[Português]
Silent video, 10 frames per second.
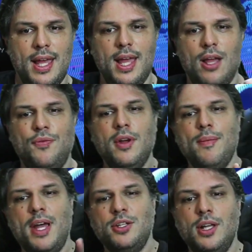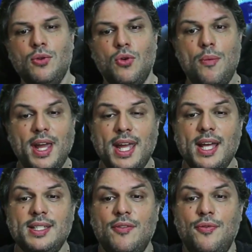Eu fico imaginando como é que é
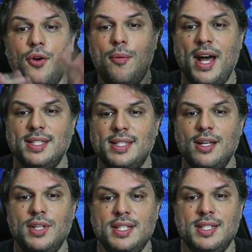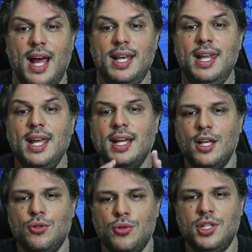essa formação dessa Liga da
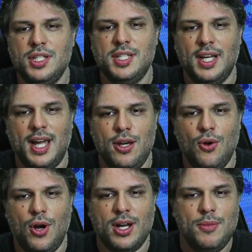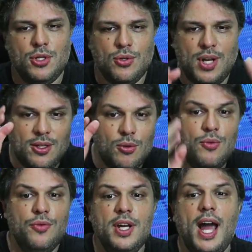Justiça Carioca misturada com
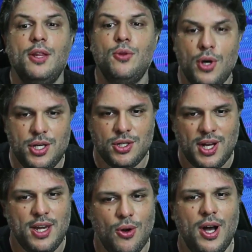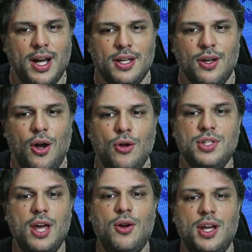Vingadores Carioca. Olha os
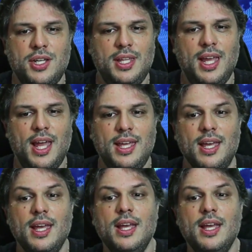heróis que tem aí.